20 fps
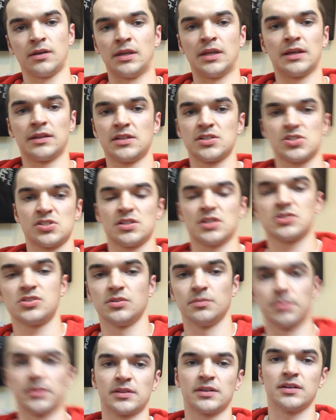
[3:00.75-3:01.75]
я даже
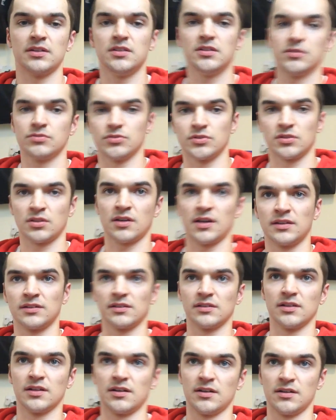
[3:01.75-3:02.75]
начал подходить вот к
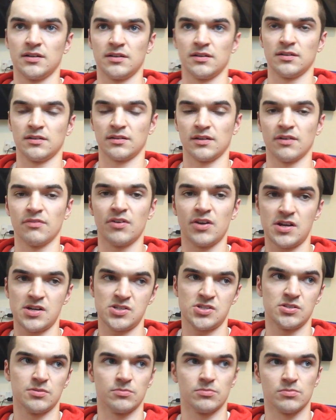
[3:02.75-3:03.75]

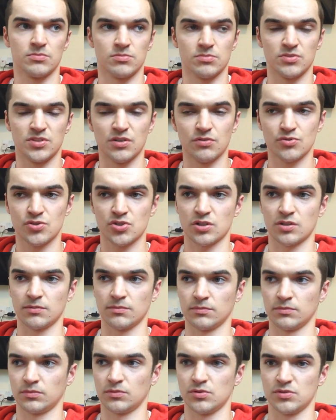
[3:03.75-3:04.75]
англоговорящим девушкам,
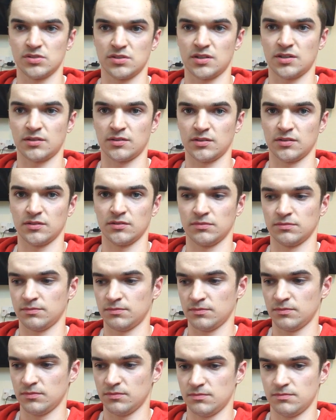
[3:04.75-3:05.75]
то есть как э,
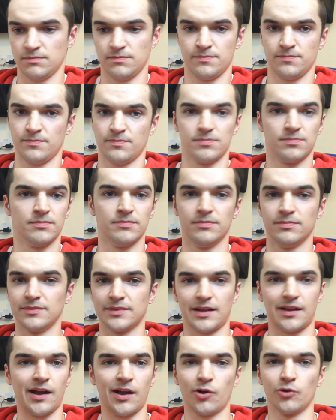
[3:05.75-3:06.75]

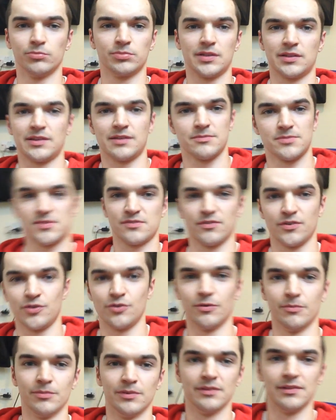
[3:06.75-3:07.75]
на каком-то там
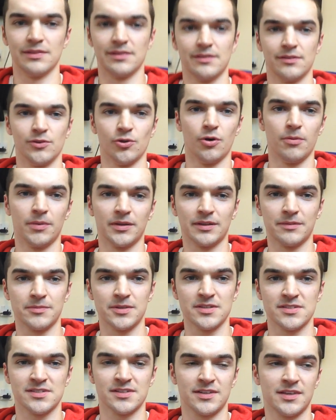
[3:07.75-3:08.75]
своем ломаном
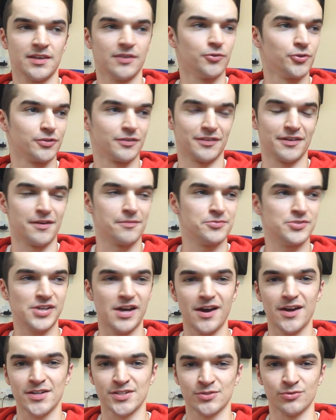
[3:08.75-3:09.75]
языке, вот
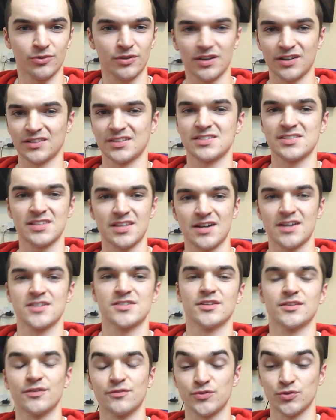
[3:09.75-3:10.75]
общаясь, но ну, как-то стараясь
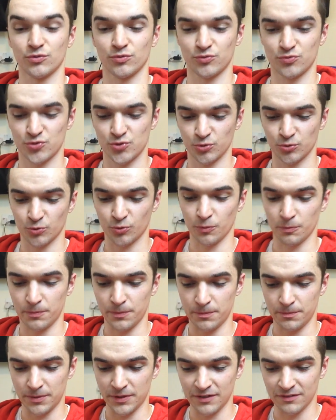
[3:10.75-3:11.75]
это все вот в шутку
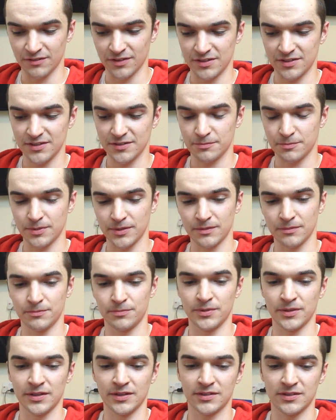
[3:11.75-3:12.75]
переводить, пер-
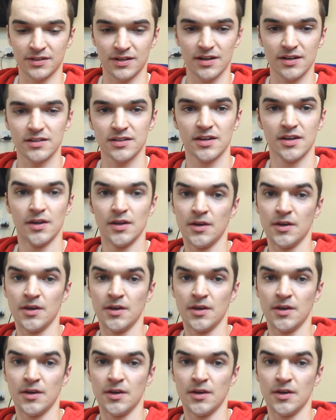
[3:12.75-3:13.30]
перетирать.